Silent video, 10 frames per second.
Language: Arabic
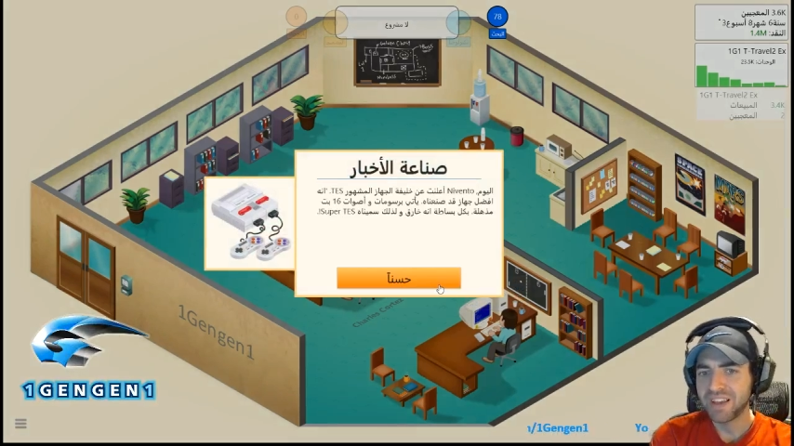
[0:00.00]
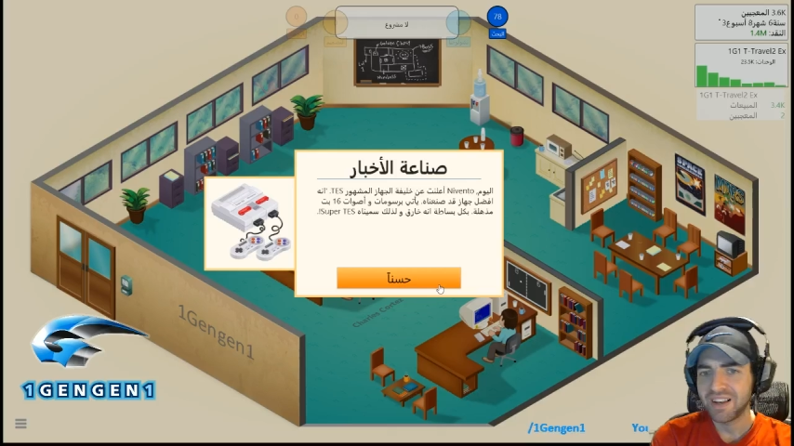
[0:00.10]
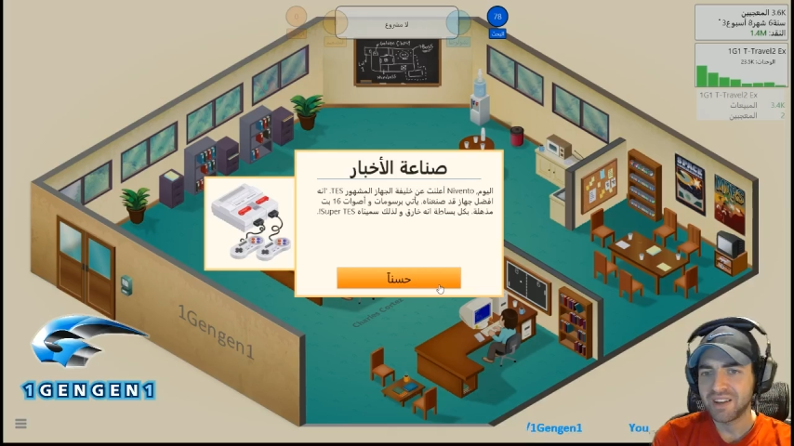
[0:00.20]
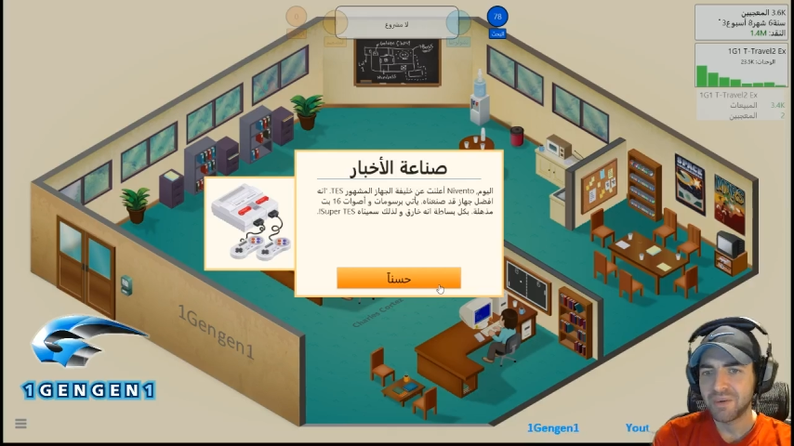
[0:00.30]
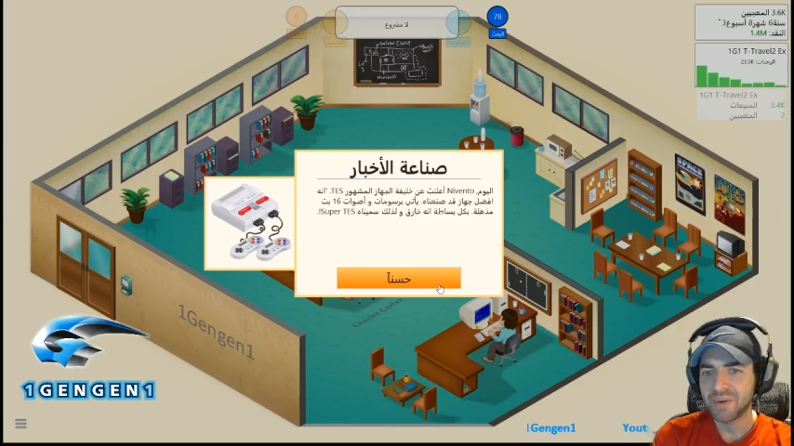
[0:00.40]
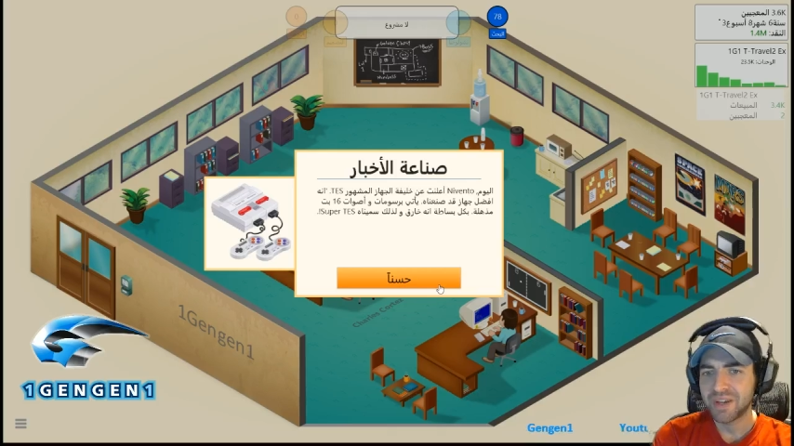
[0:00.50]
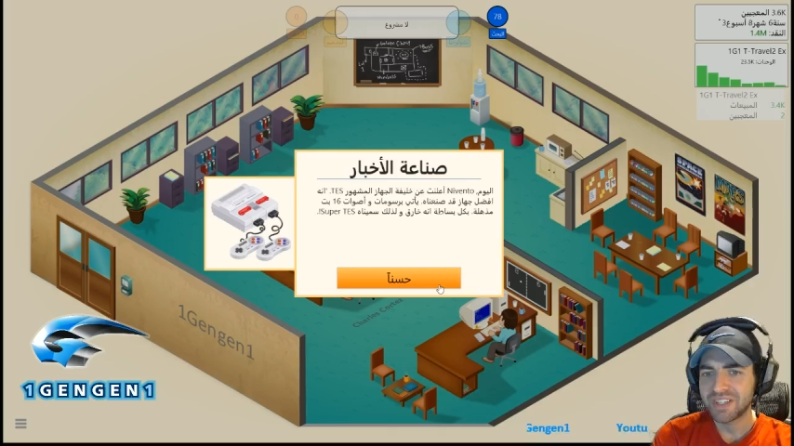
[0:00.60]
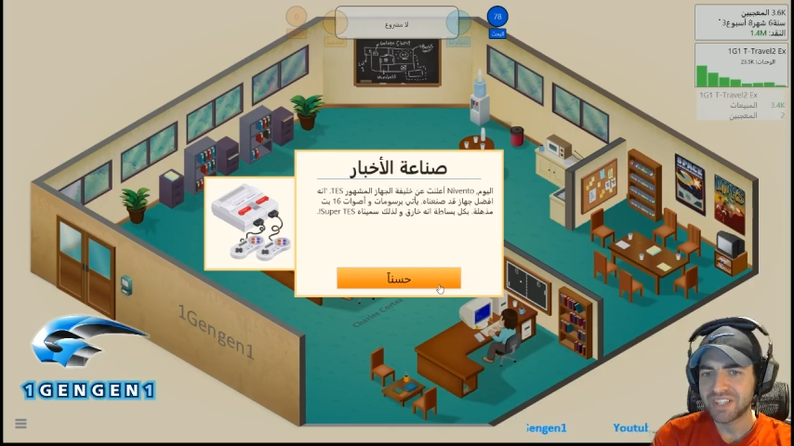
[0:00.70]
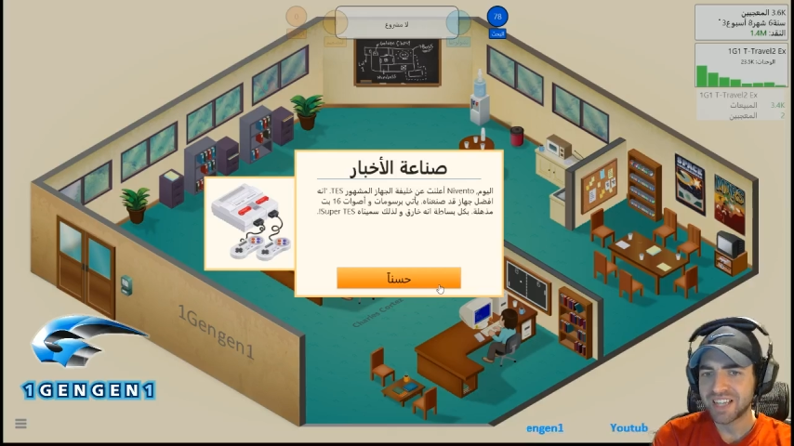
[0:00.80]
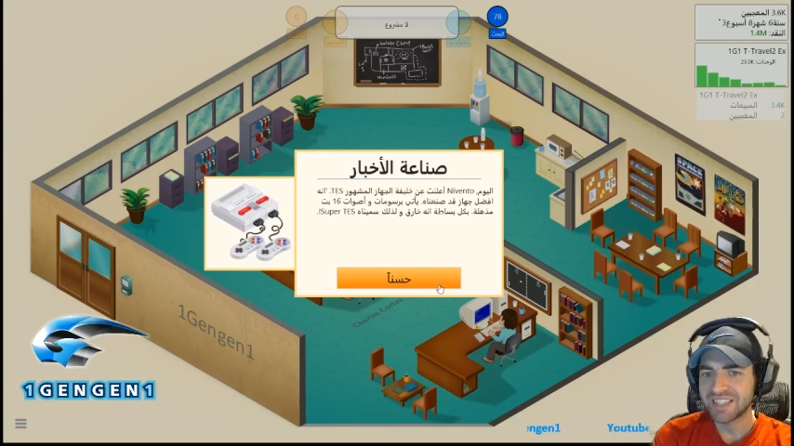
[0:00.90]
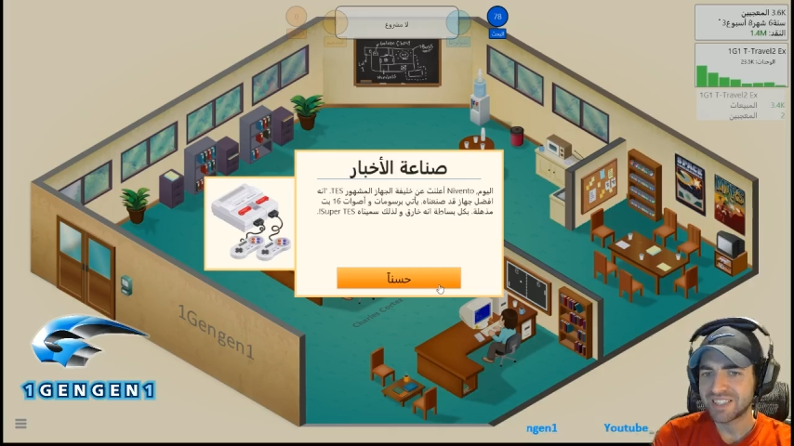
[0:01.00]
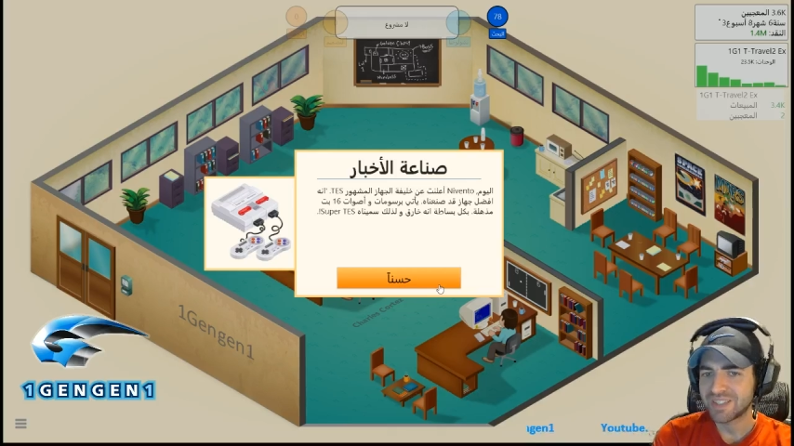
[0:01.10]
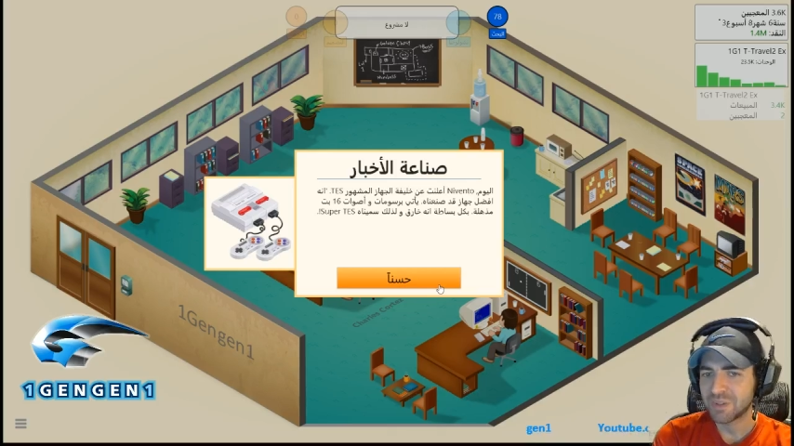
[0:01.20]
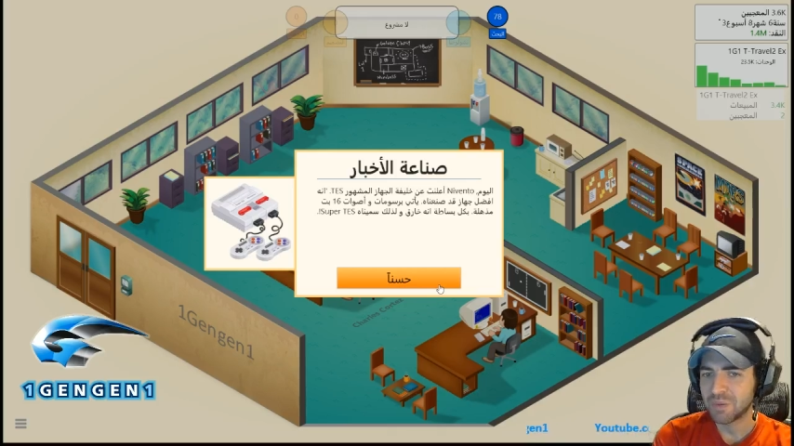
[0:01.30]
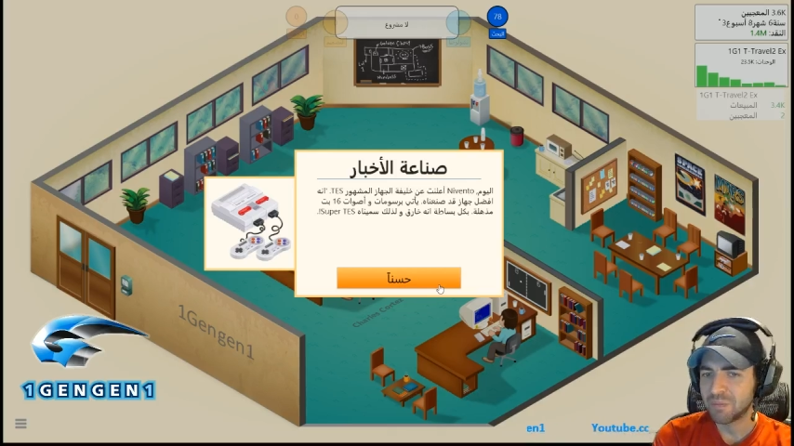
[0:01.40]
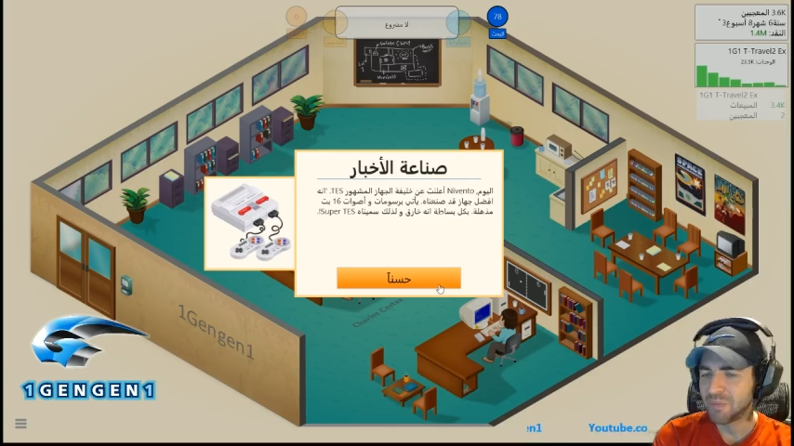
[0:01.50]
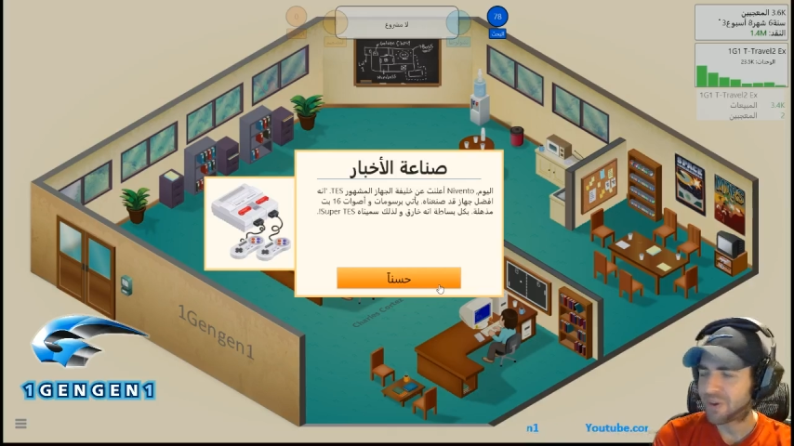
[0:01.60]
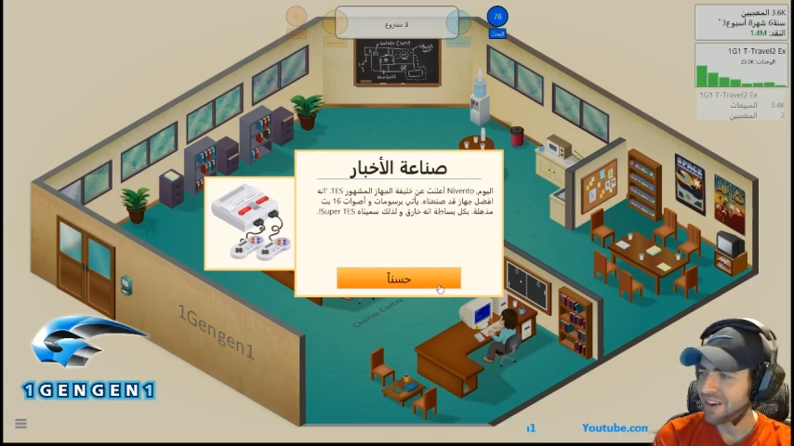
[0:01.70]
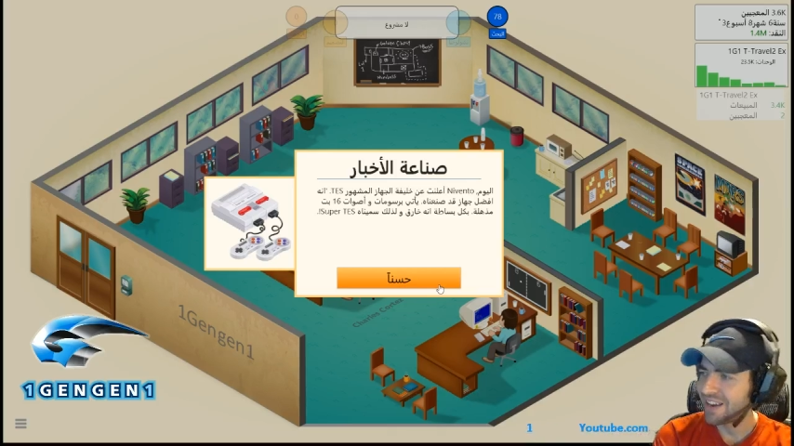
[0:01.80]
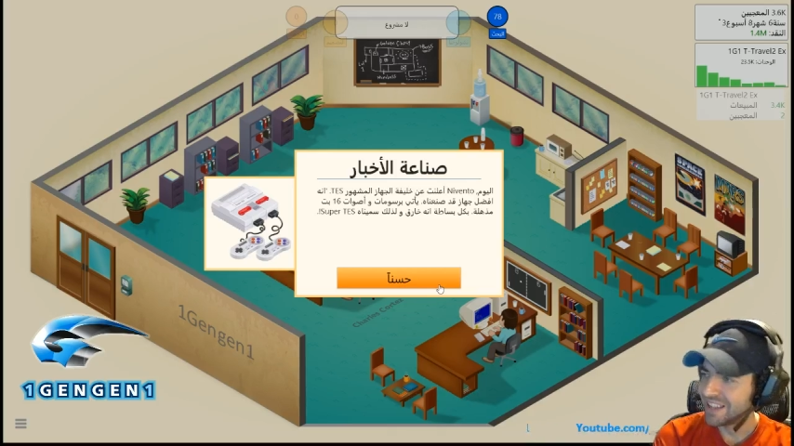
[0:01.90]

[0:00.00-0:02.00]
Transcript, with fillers: اللي هو جهاز السوبر